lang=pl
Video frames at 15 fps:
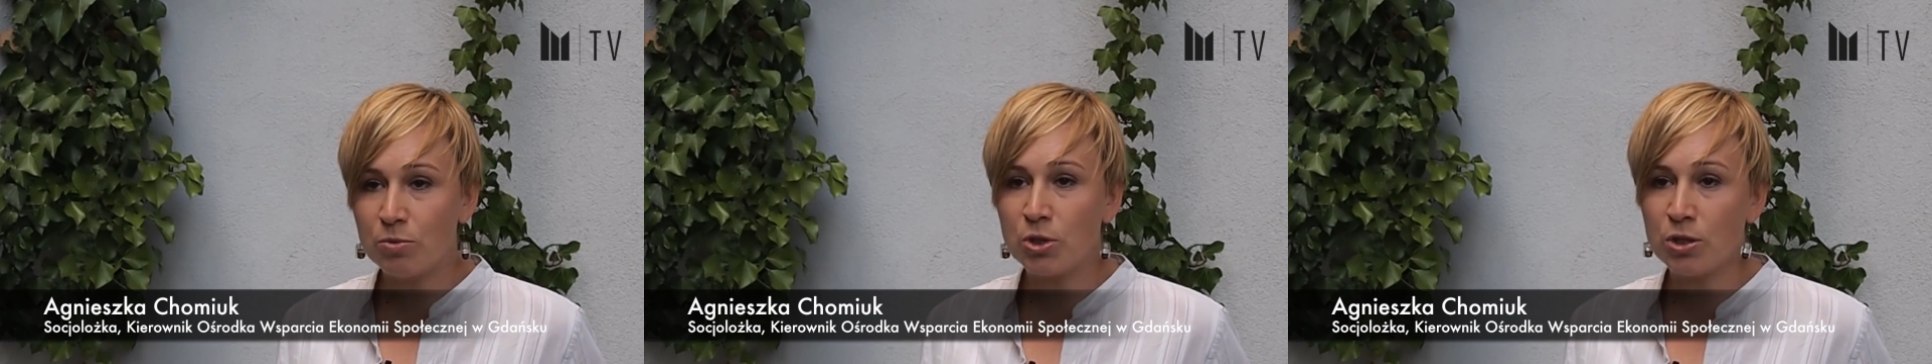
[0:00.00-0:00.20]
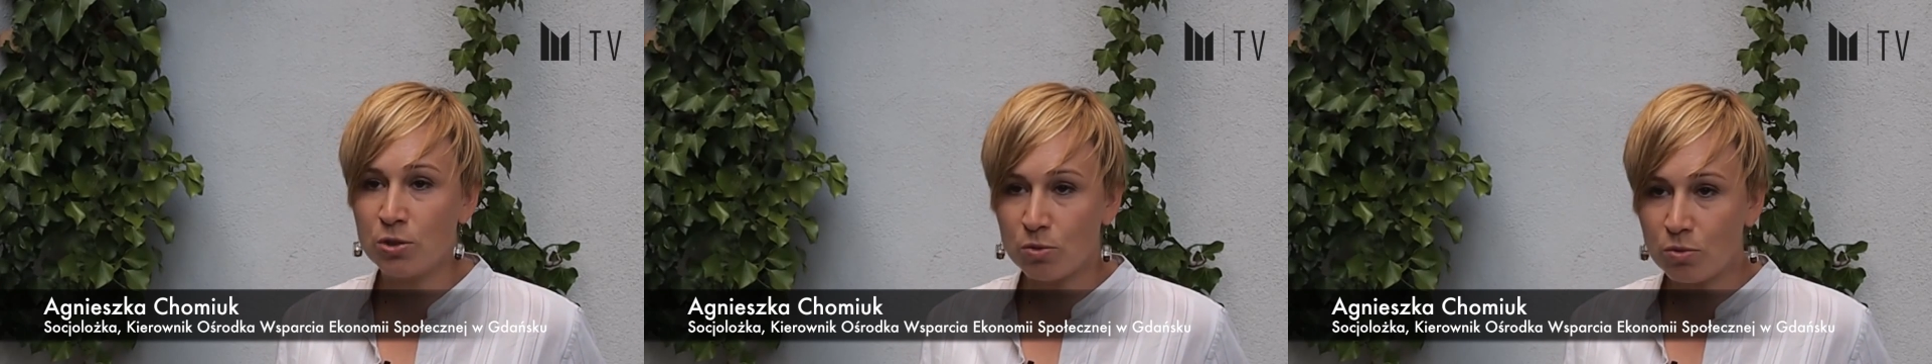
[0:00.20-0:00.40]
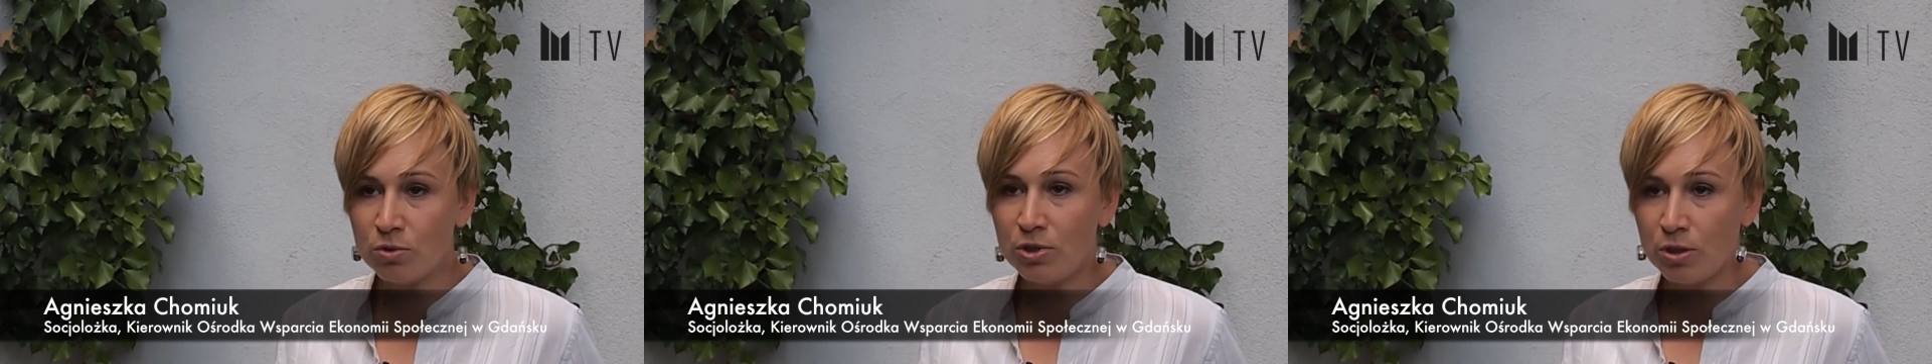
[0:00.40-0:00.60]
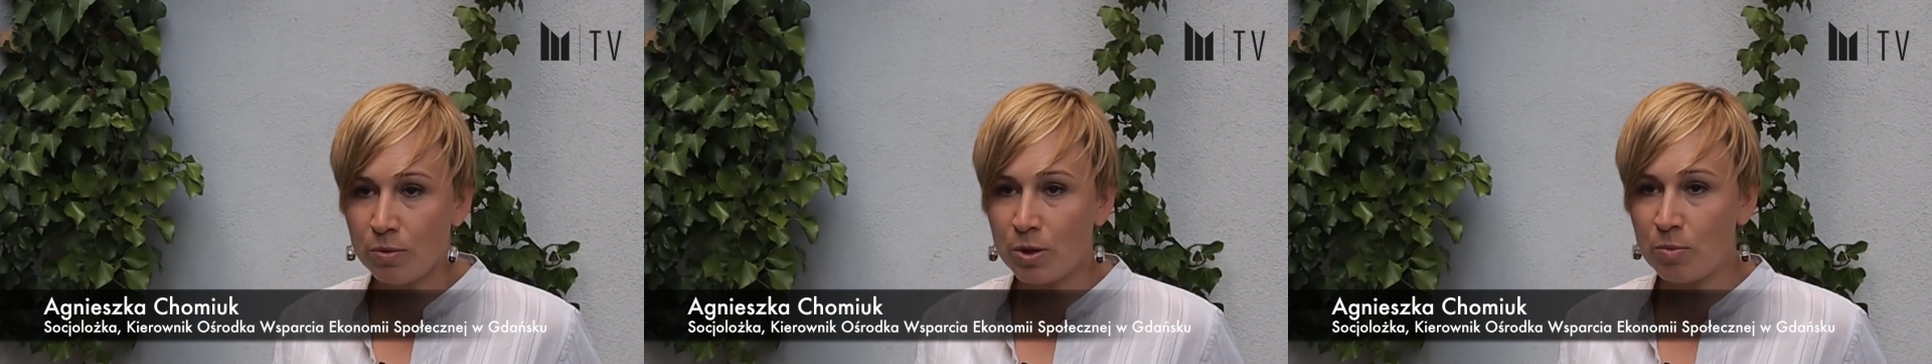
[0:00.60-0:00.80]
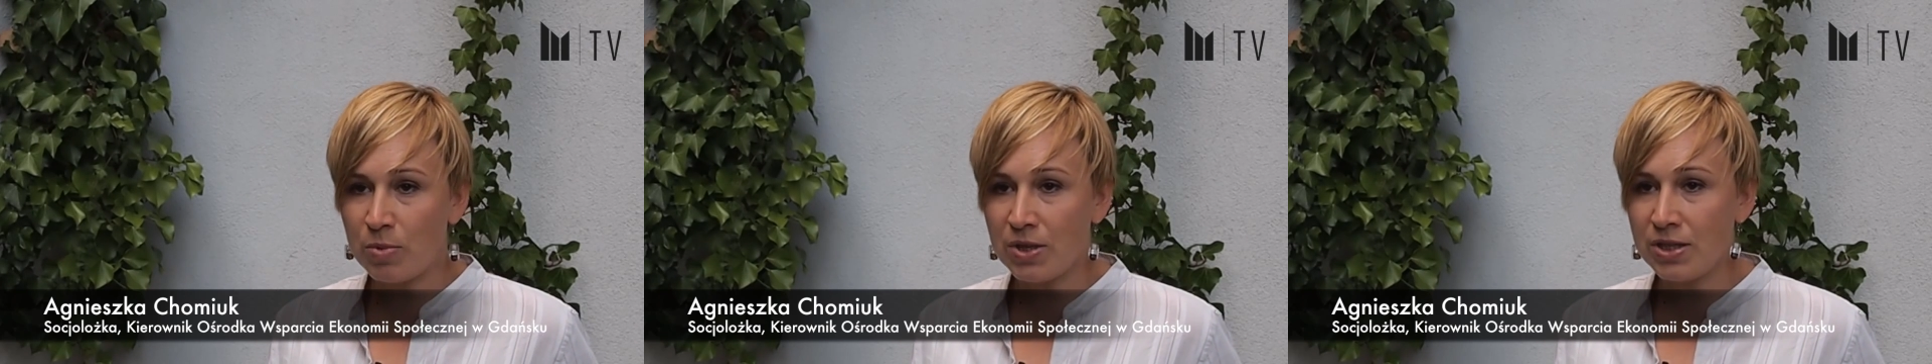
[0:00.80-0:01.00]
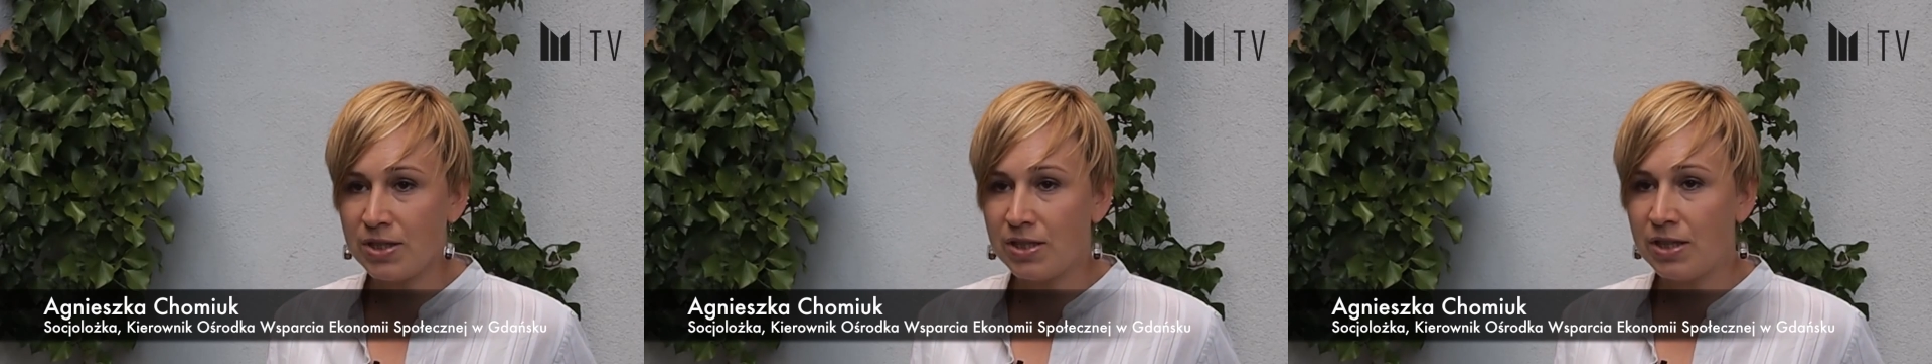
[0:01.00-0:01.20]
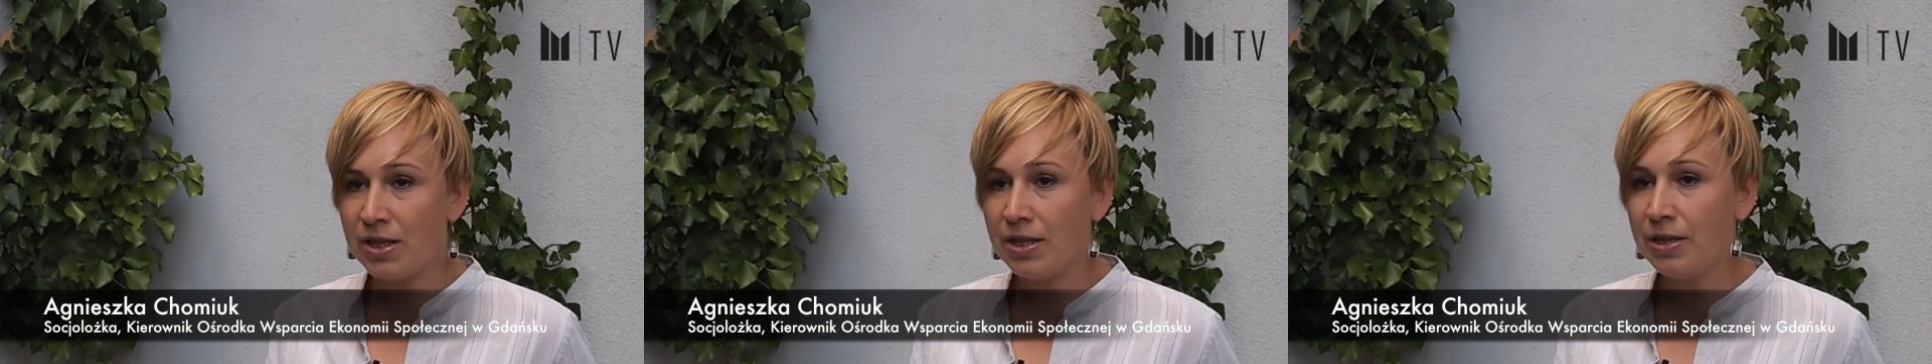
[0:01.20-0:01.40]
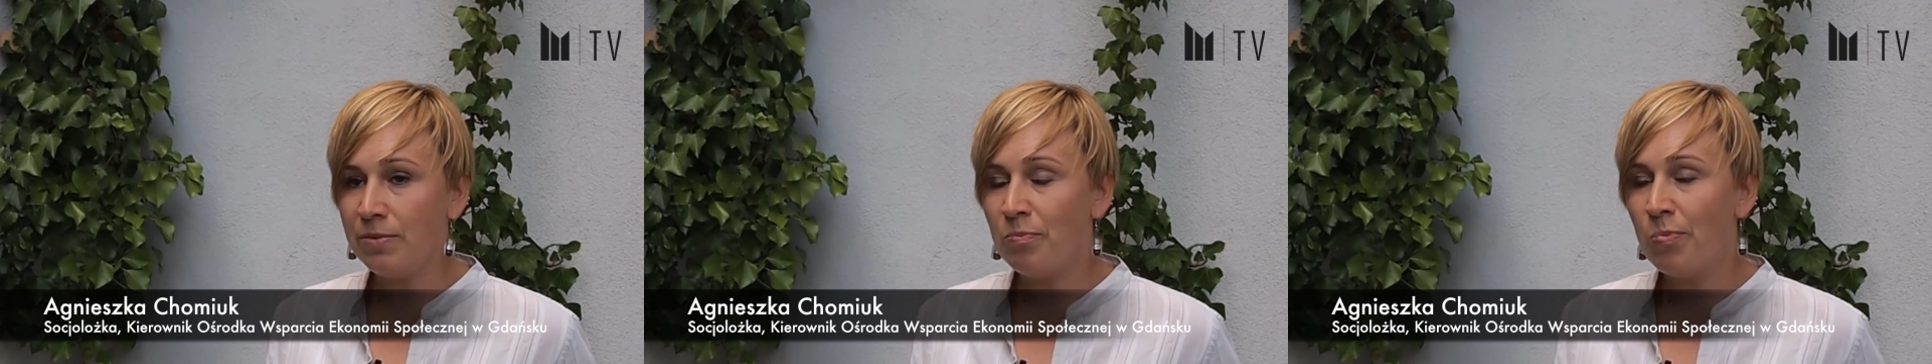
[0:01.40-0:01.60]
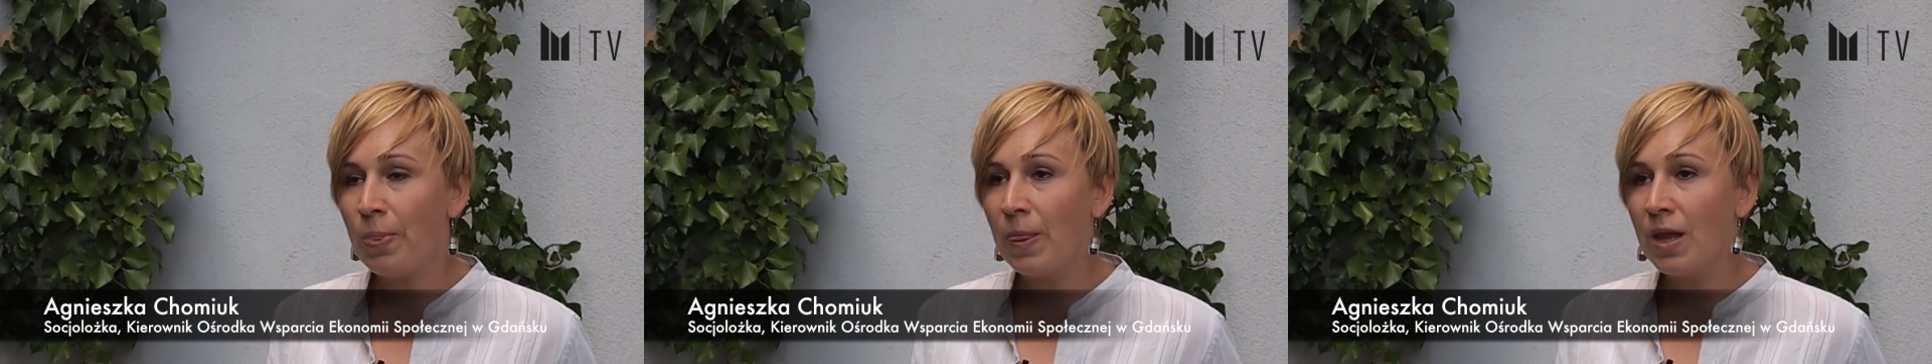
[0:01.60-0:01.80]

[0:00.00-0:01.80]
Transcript: na przykład z Unii Europejskiej.